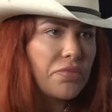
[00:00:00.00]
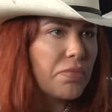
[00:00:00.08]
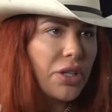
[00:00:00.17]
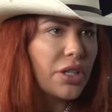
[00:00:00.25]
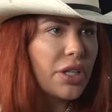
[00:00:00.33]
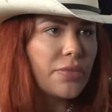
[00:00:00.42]

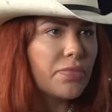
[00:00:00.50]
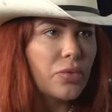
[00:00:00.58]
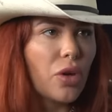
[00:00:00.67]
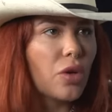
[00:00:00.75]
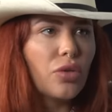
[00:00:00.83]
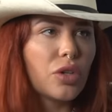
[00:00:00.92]
puede
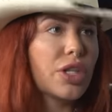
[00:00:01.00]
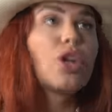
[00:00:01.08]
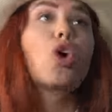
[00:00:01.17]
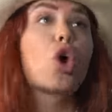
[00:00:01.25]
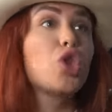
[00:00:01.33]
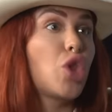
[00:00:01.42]
no, o sea,
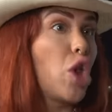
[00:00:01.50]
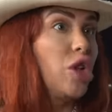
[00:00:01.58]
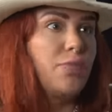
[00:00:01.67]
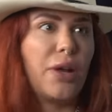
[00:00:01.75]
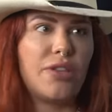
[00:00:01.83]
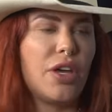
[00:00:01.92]
no con
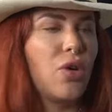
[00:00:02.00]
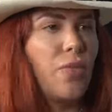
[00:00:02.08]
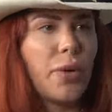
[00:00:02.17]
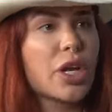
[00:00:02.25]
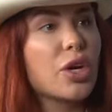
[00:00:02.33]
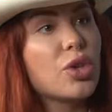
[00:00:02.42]
todos platico
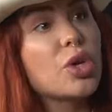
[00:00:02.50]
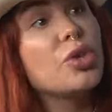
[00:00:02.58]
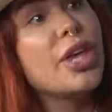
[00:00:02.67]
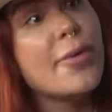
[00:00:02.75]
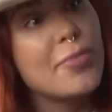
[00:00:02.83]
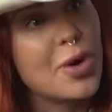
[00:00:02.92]
porque no tengo
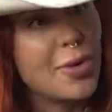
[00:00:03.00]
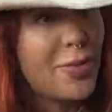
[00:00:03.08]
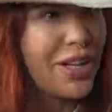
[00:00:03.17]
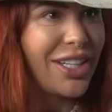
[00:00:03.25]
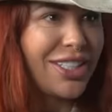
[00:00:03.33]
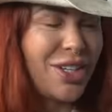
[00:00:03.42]
tiempo,
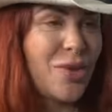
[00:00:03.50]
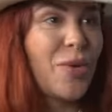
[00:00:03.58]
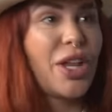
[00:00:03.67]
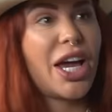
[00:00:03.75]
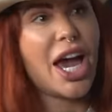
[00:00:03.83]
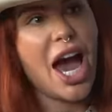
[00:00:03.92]
aparte, así como
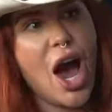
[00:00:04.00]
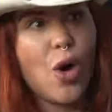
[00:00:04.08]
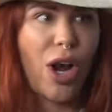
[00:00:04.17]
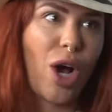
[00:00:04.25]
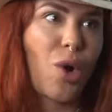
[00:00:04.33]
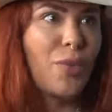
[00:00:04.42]
de que, ah,
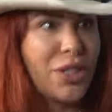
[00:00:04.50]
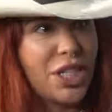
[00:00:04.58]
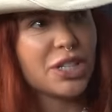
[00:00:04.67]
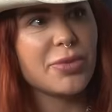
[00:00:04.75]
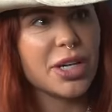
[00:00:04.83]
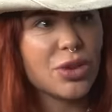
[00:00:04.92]
hola, ¿cómo
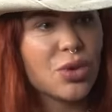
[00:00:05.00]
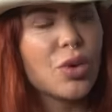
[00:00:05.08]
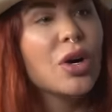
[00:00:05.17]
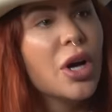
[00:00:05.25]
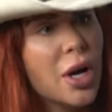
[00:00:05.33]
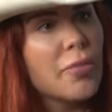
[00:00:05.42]
estás? Bien, ¿y tú?
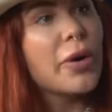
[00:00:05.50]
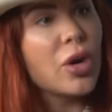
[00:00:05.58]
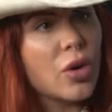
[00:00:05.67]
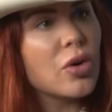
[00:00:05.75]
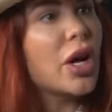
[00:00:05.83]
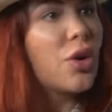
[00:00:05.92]
Pero
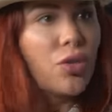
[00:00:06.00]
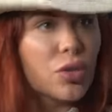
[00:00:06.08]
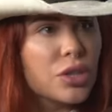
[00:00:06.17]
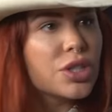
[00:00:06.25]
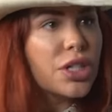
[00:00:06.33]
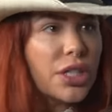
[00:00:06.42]
con
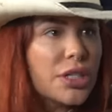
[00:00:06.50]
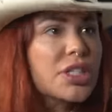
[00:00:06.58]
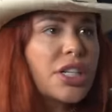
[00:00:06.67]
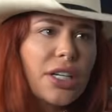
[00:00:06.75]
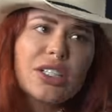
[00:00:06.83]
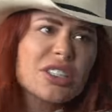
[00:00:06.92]
algunos sí,
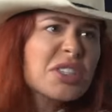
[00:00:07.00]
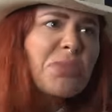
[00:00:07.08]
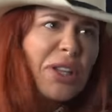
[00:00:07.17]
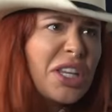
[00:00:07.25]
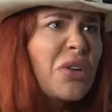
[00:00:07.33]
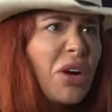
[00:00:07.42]
sí, sí
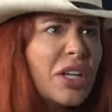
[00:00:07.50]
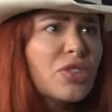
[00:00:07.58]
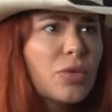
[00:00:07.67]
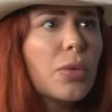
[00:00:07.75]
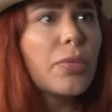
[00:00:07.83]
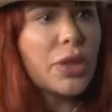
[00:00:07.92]
platico ahí en
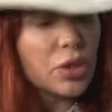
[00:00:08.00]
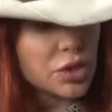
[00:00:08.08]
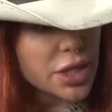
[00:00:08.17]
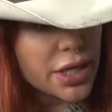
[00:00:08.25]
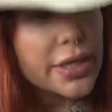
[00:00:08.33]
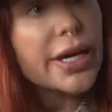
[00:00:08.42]
sus momentos.
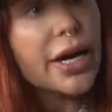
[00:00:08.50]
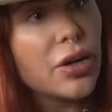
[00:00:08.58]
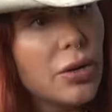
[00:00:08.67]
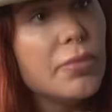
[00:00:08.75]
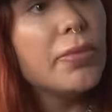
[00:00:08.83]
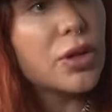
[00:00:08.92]
Y
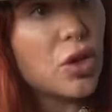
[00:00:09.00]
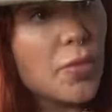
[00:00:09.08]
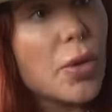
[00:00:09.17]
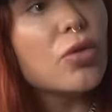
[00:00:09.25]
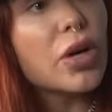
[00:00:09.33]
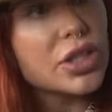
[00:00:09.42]
diario me
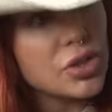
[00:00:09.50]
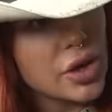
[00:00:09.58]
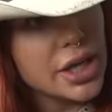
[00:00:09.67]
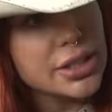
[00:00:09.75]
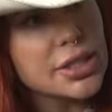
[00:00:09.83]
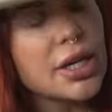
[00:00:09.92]
tomo unas
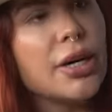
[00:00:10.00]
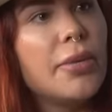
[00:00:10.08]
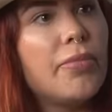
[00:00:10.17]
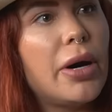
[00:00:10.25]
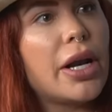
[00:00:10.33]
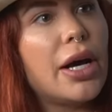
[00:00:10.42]
horas
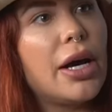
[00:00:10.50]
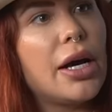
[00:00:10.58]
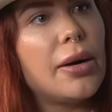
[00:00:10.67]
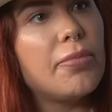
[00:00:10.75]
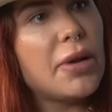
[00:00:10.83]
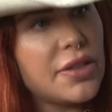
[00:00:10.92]

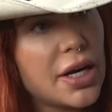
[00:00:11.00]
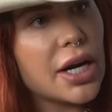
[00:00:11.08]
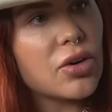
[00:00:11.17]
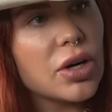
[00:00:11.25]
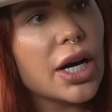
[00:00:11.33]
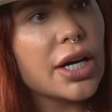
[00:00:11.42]
para platicar
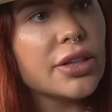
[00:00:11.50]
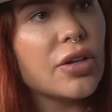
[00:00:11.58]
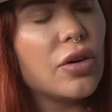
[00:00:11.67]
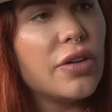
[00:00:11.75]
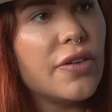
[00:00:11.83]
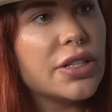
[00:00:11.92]
con la gente de
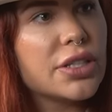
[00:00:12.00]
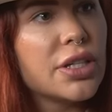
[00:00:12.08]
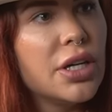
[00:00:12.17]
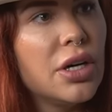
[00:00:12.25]
OnlyFans.